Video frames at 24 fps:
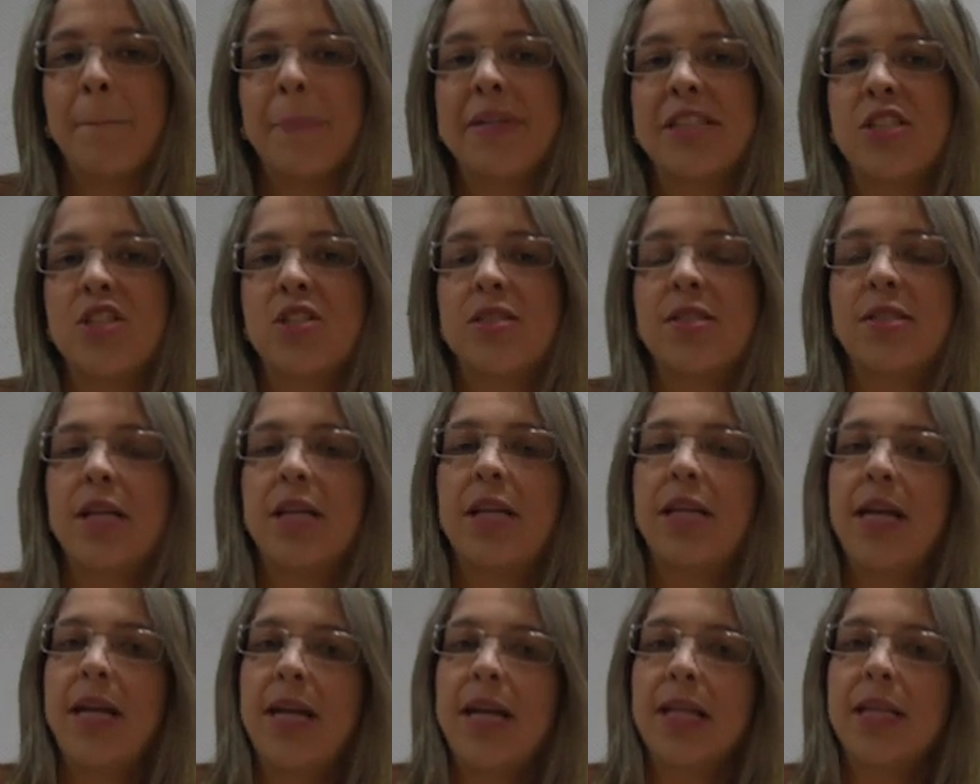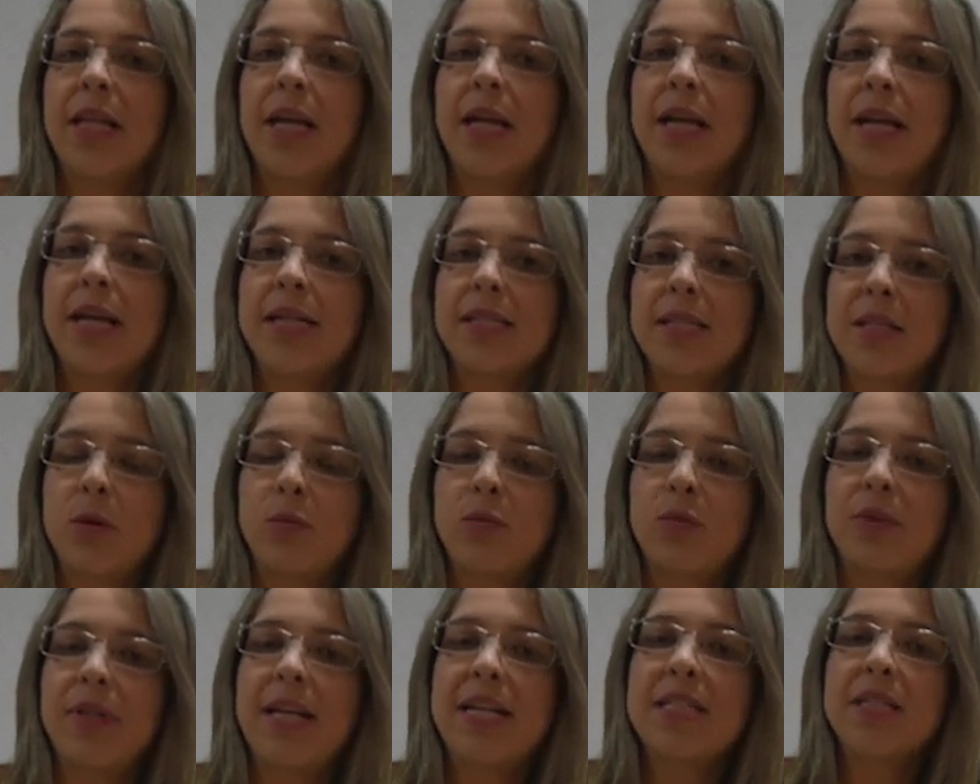mas a gente salienta a questão
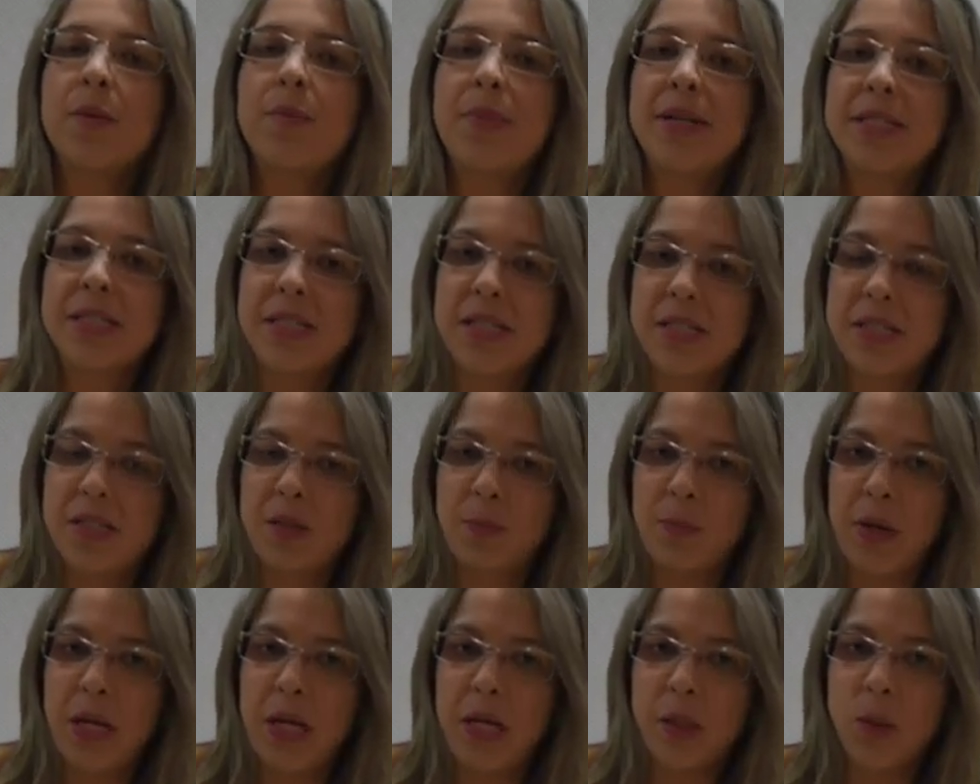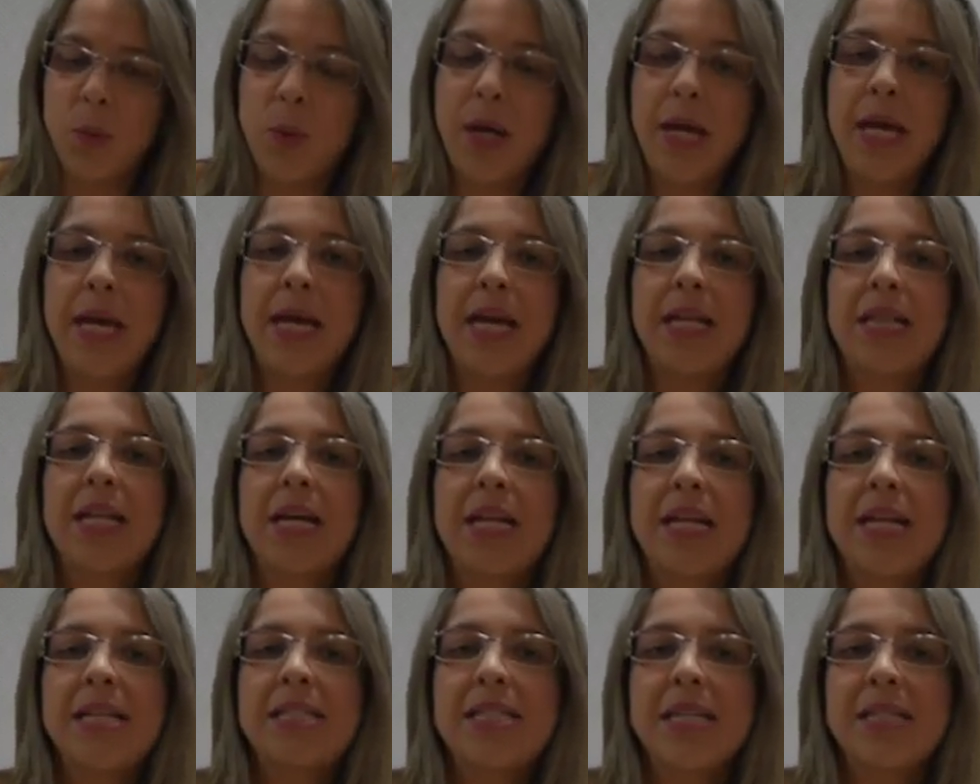do desabastecimento e
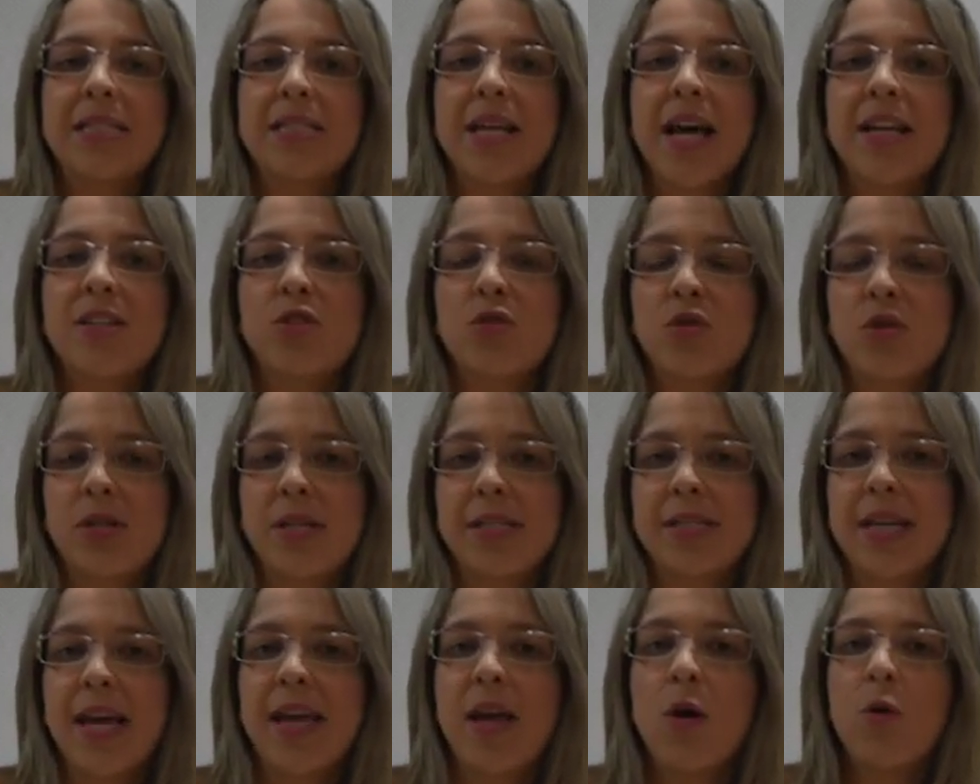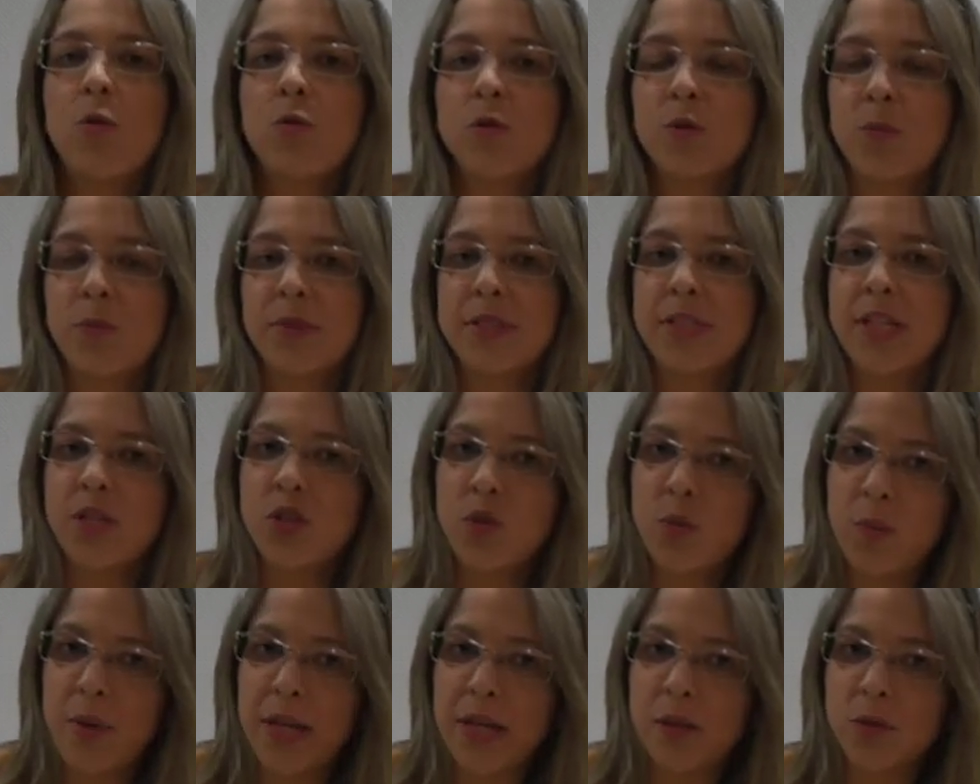da necessidade de utilizar em alguns
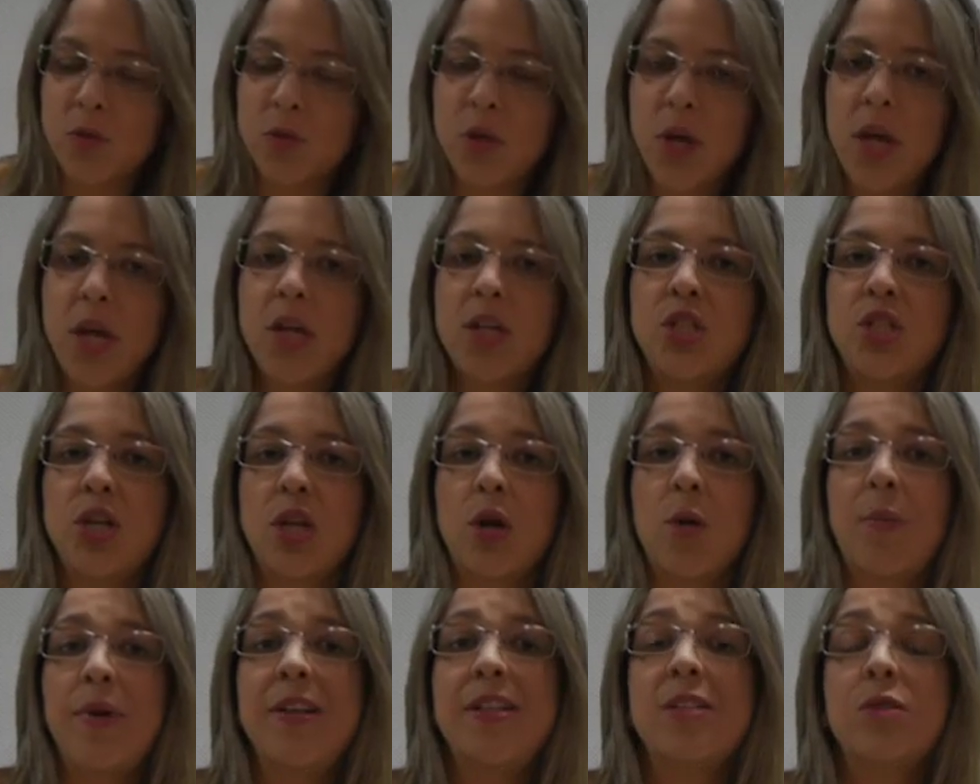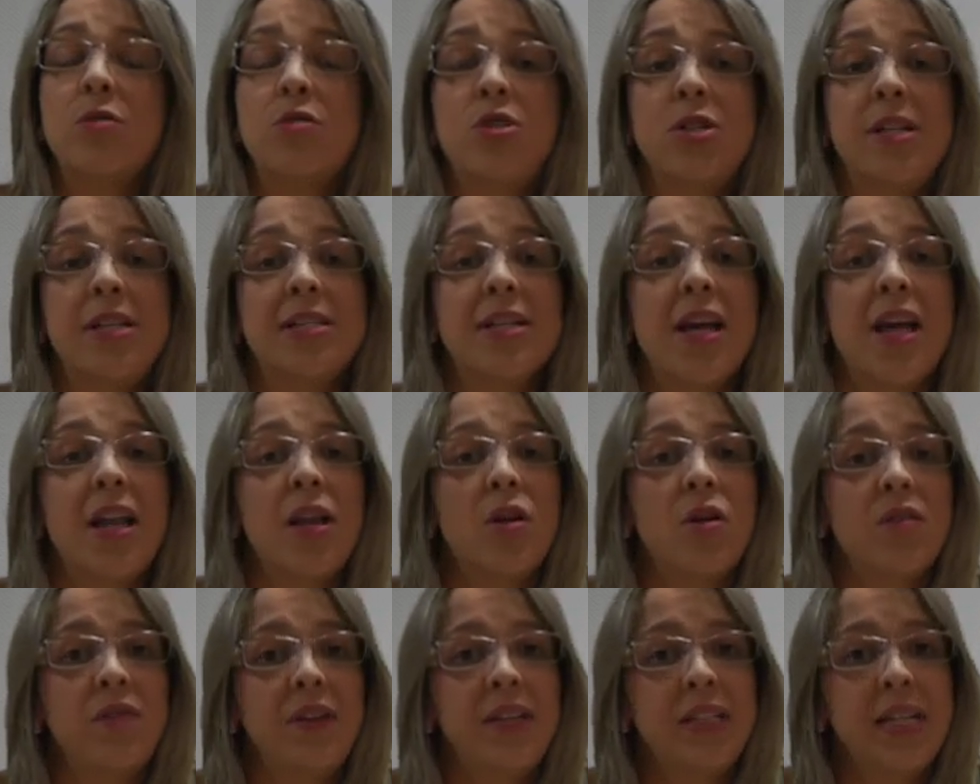procedimentos. Geralmente se utiliza a
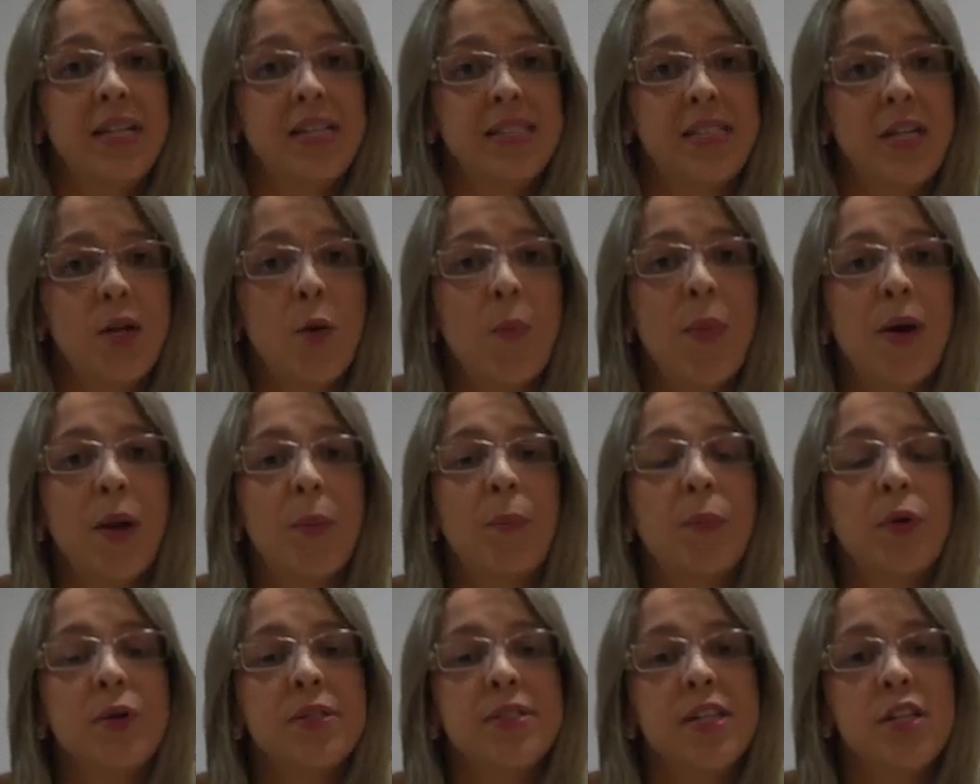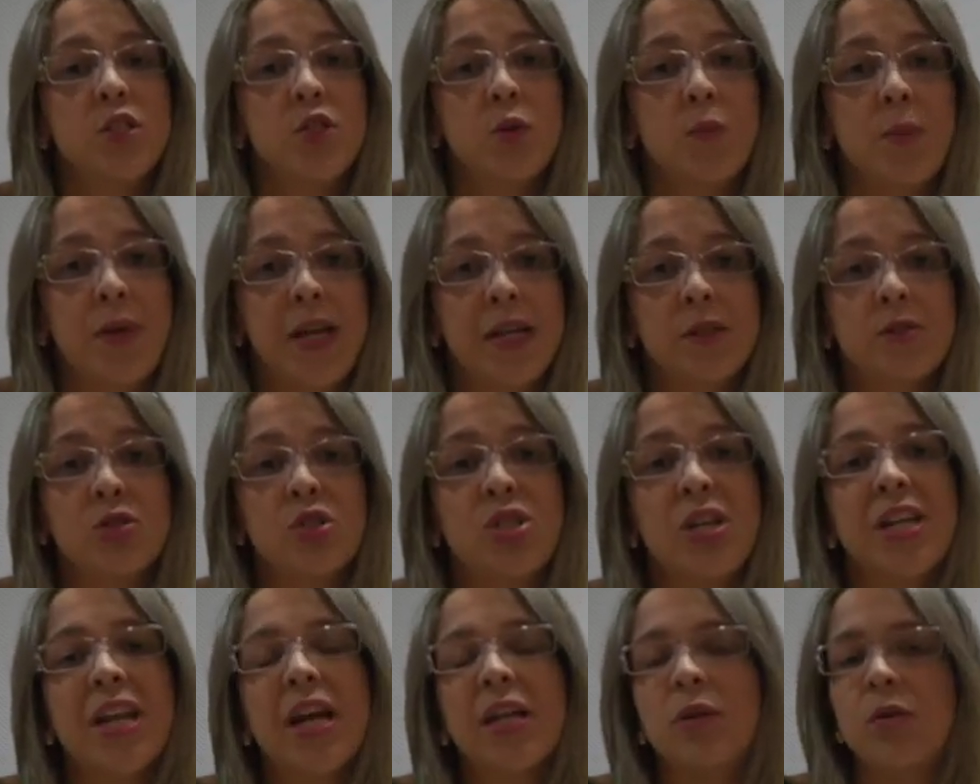N95 para procedimentos
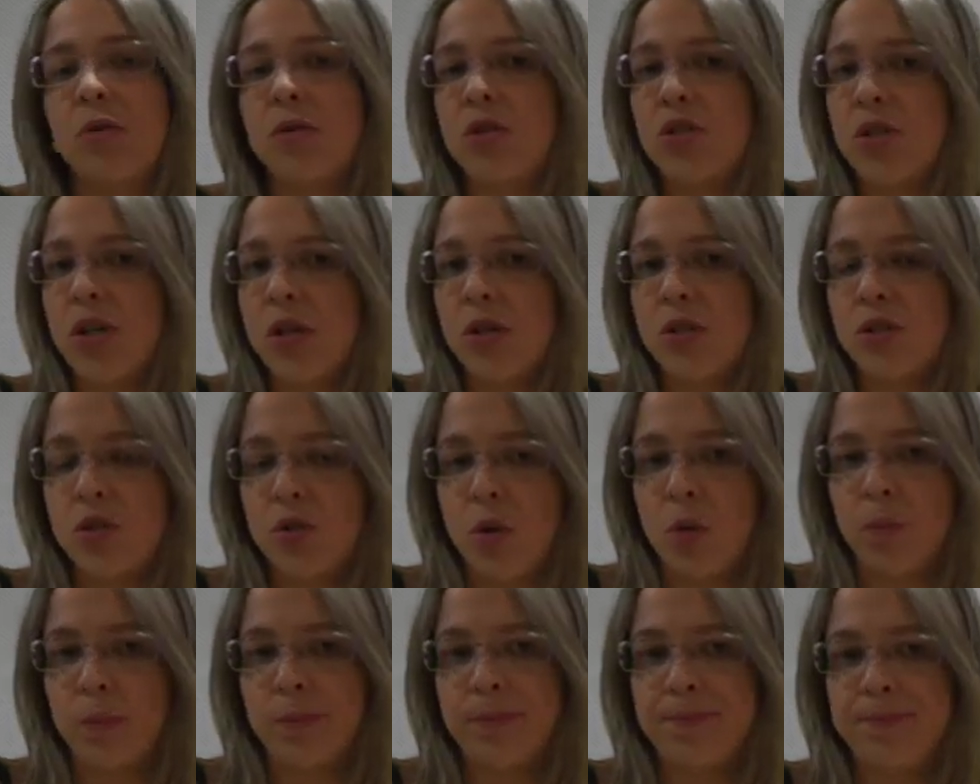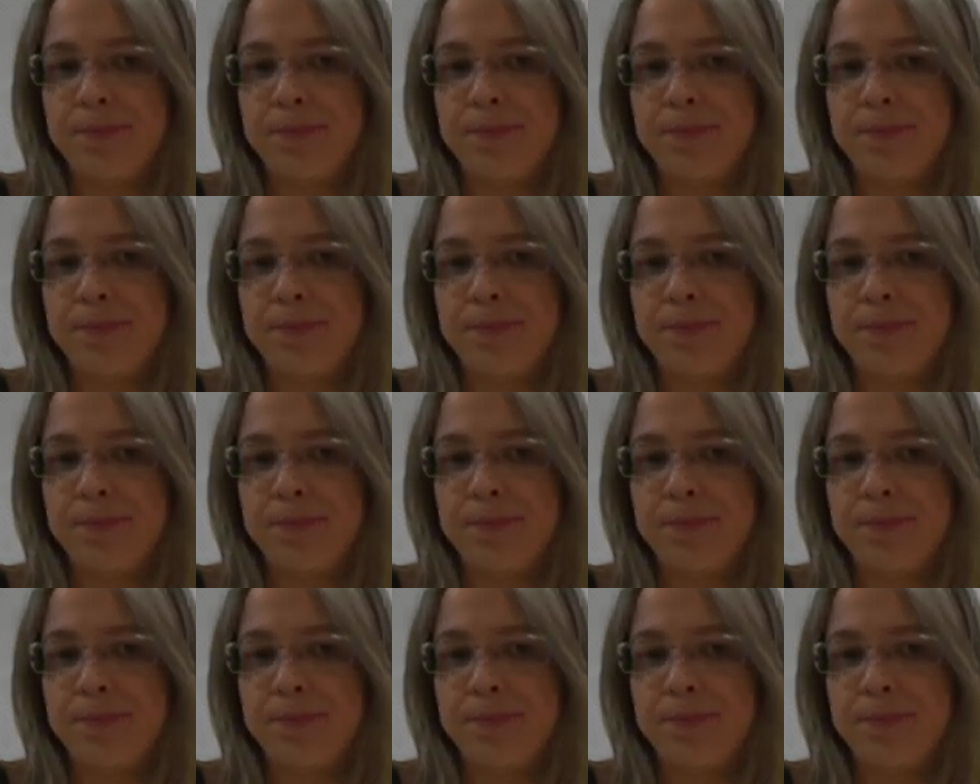geradores de aerossol.